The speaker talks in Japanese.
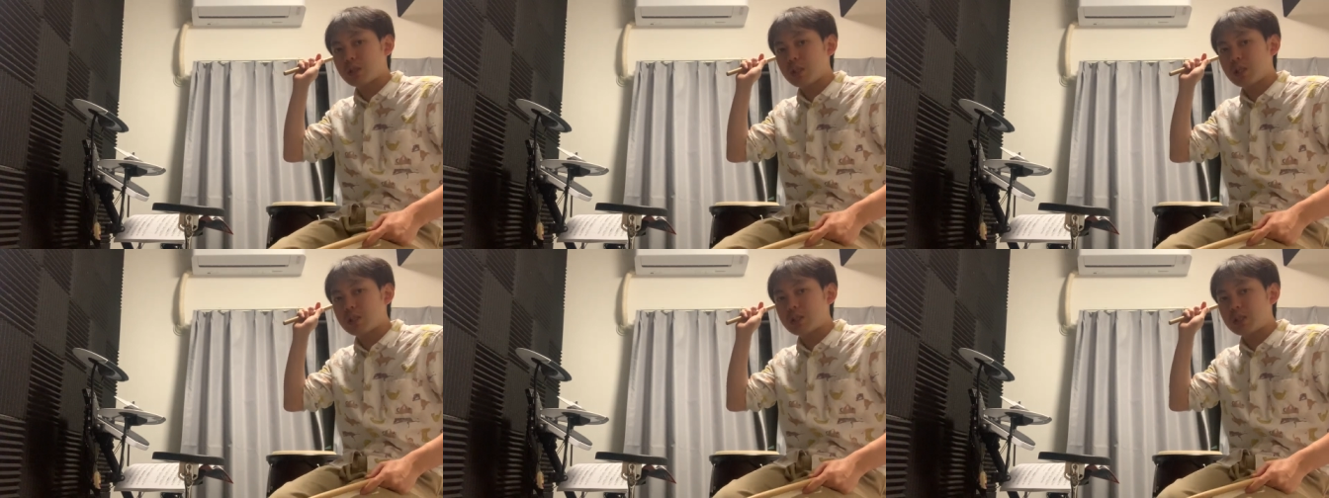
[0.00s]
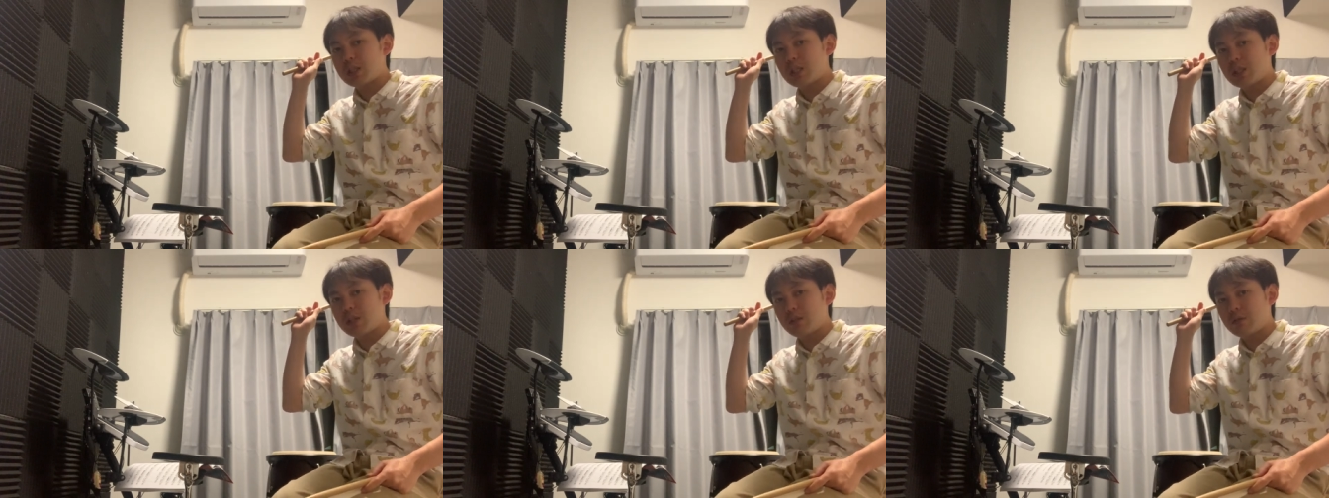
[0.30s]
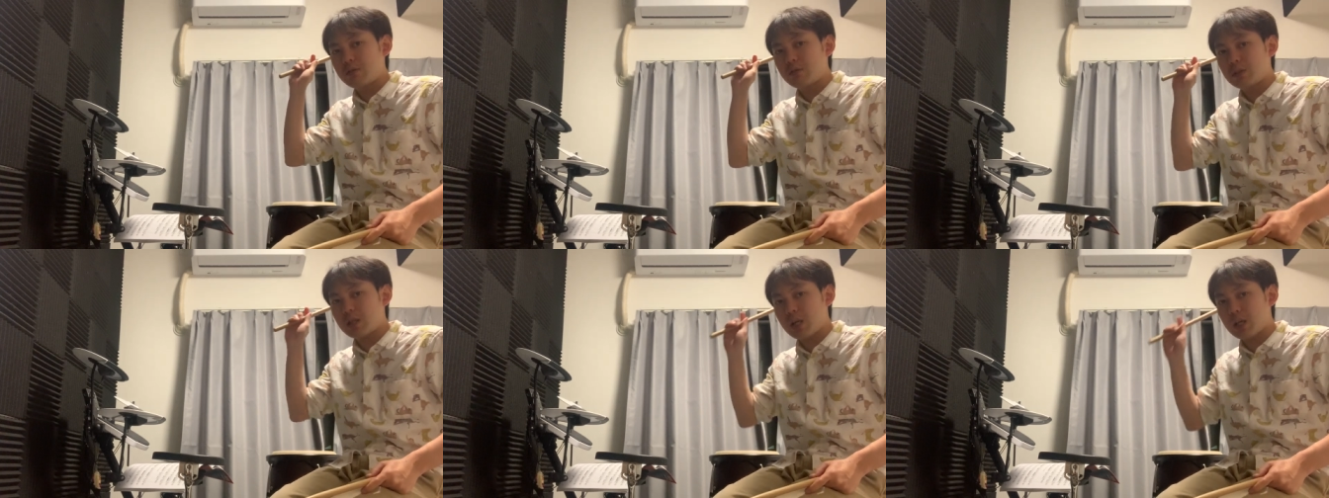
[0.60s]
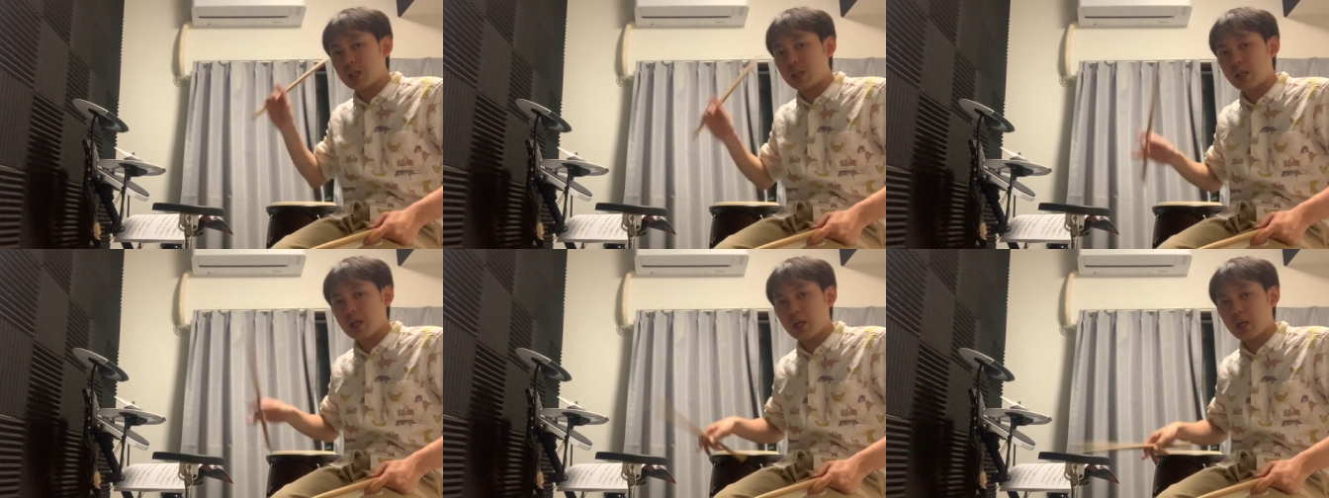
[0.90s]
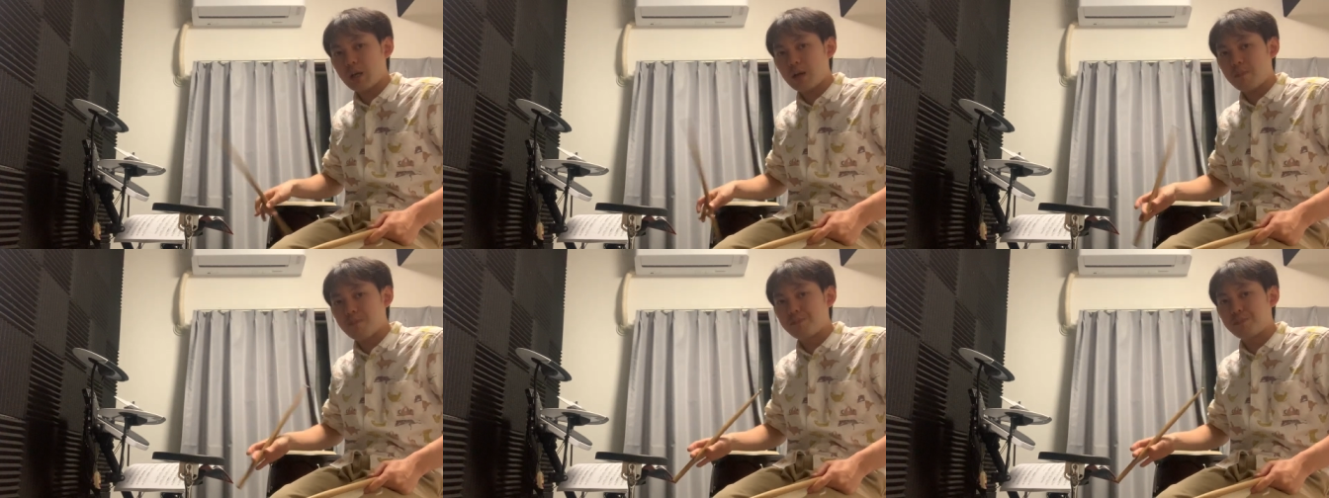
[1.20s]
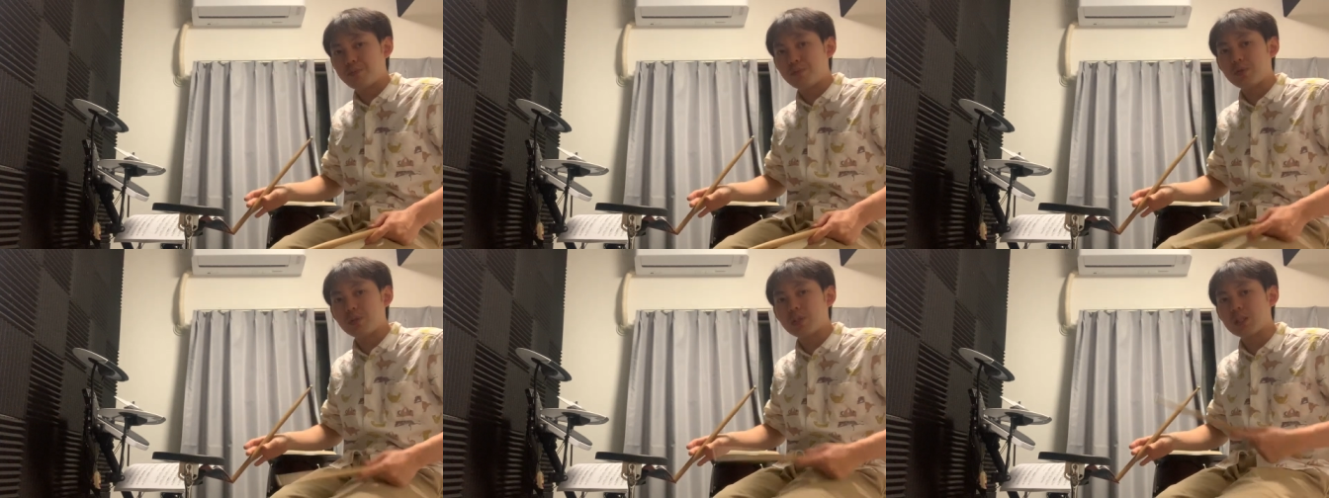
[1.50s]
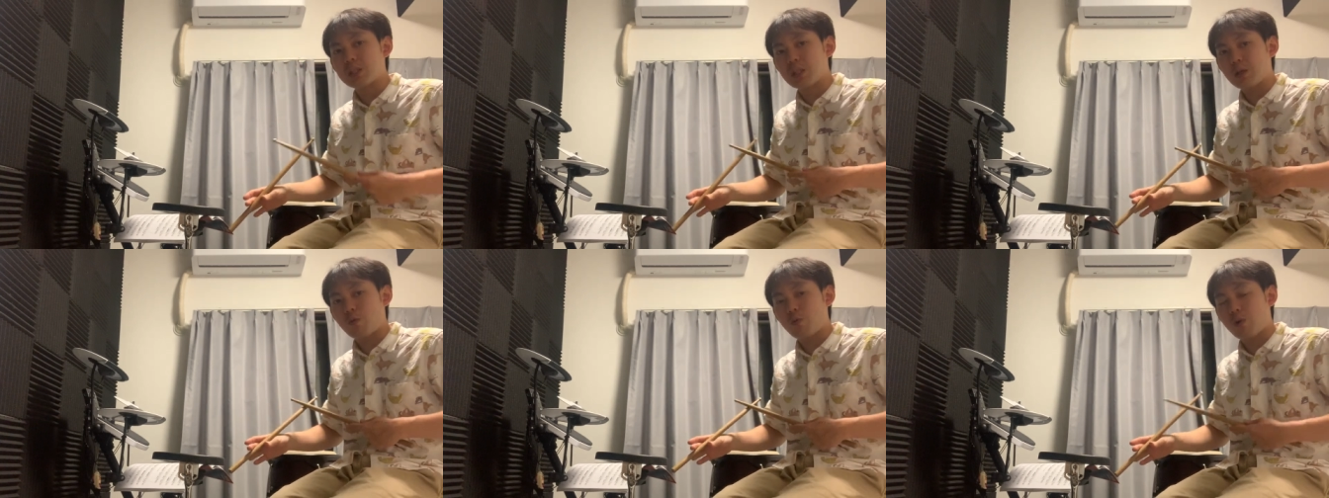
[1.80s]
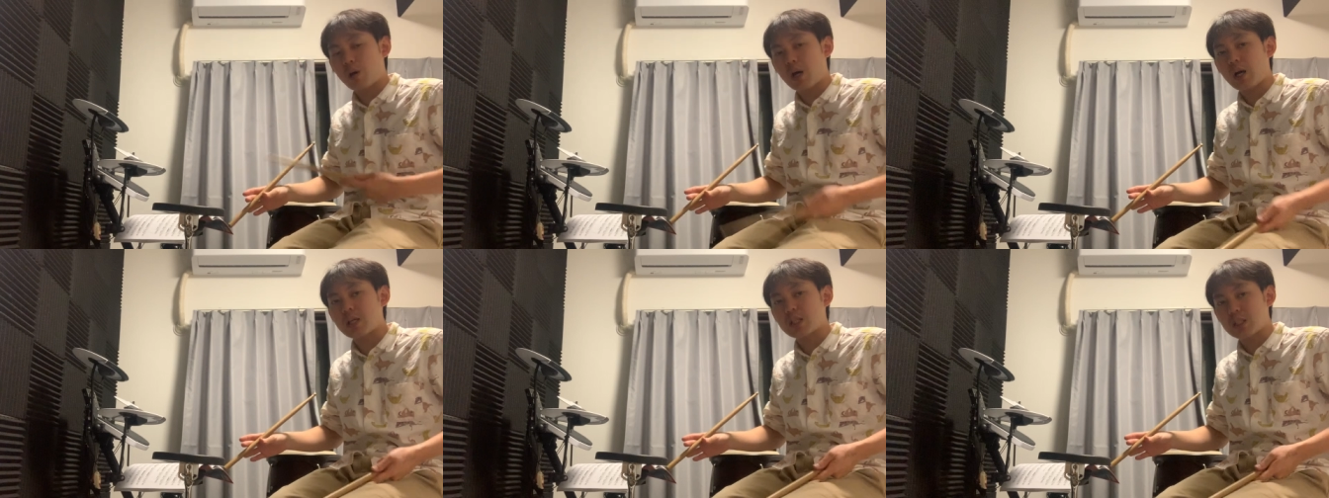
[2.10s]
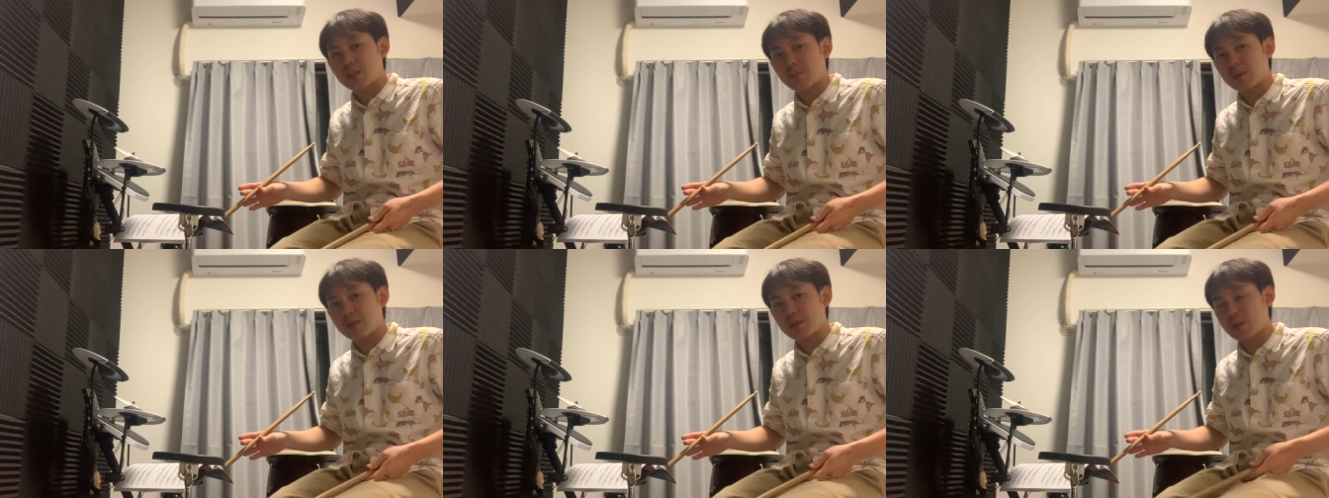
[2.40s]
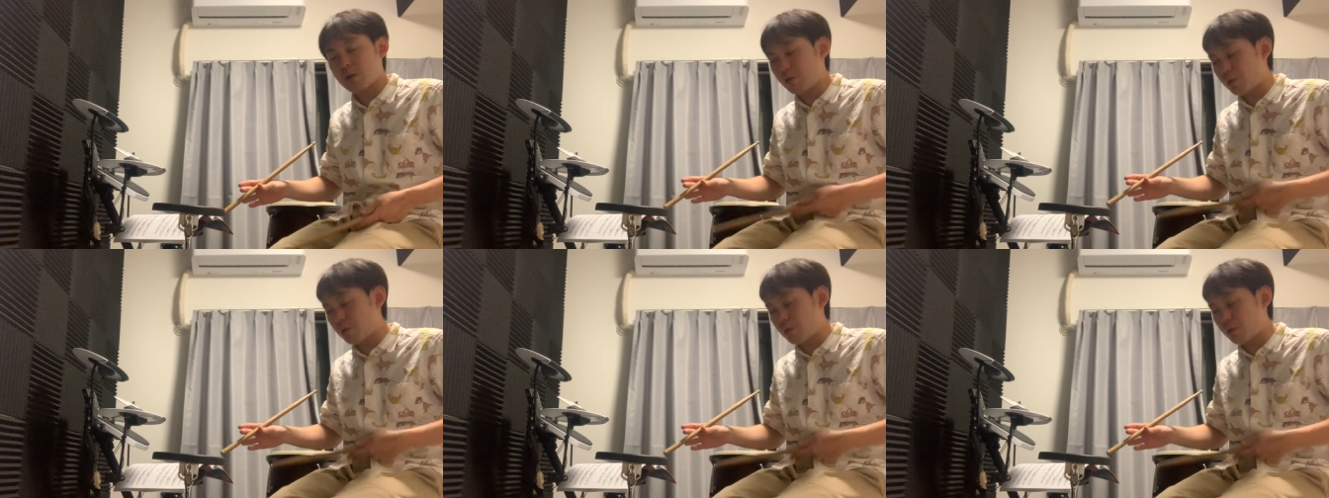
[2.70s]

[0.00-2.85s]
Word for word: で、スティックだけ分離してこう返します。で、